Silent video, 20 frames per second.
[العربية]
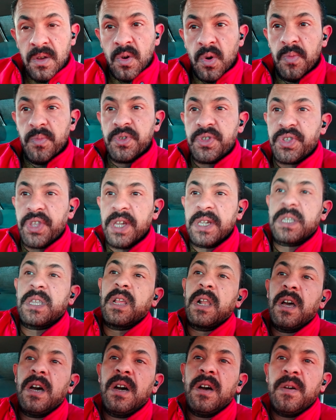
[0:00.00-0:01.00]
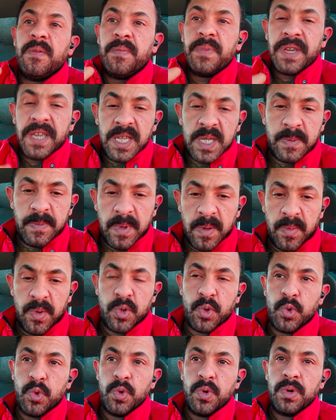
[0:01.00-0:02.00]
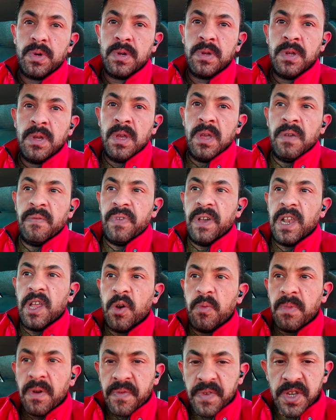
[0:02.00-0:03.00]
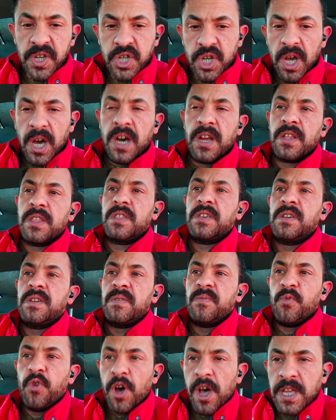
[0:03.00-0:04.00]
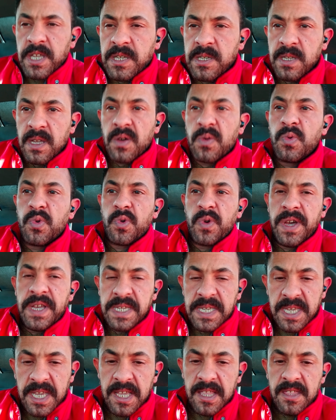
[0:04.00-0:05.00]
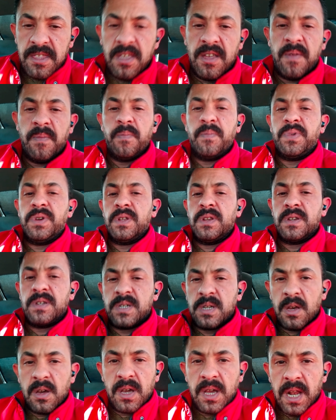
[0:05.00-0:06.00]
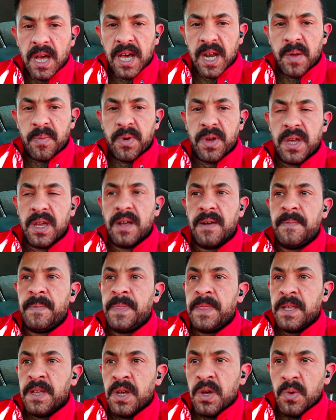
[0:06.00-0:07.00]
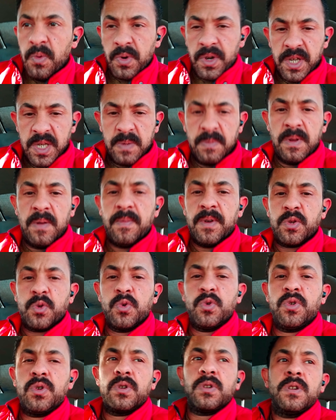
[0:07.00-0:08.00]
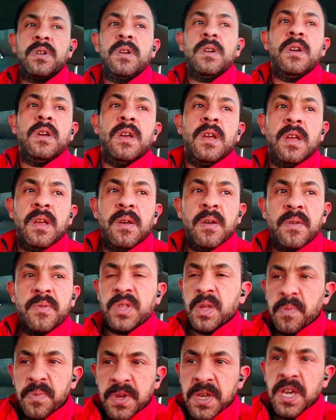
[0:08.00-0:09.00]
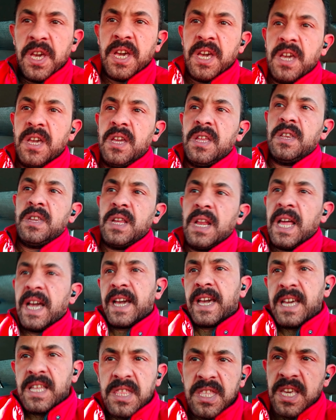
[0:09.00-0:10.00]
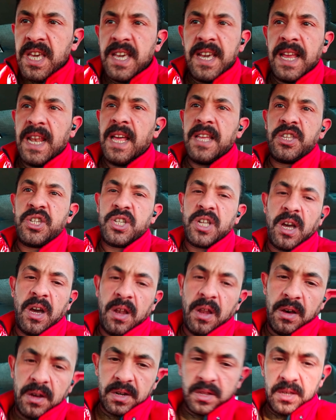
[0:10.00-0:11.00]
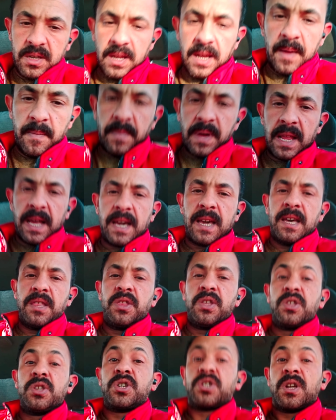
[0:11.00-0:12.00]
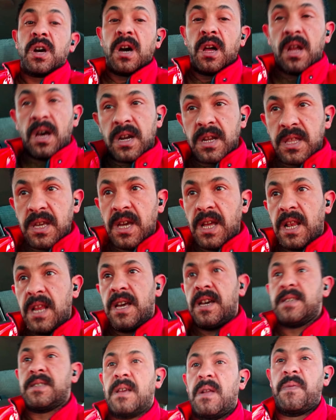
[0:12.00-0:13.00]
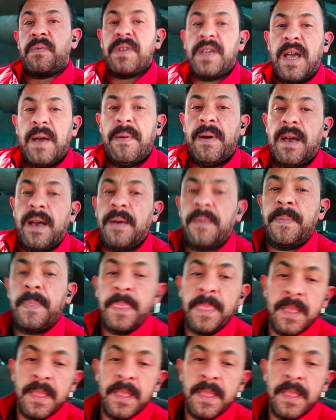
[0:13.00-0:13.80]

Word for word: ومتصله بجسم الموتور فلو مفيش ارضي موثق وكويس جدا بين صاج العربيه وجسم الموتور طبيعي ان الحاجات دي هي اللي هتشتغل ارضي لما الحاجات دي تشتغل ارضي ايه اللي يحصل فيها بقى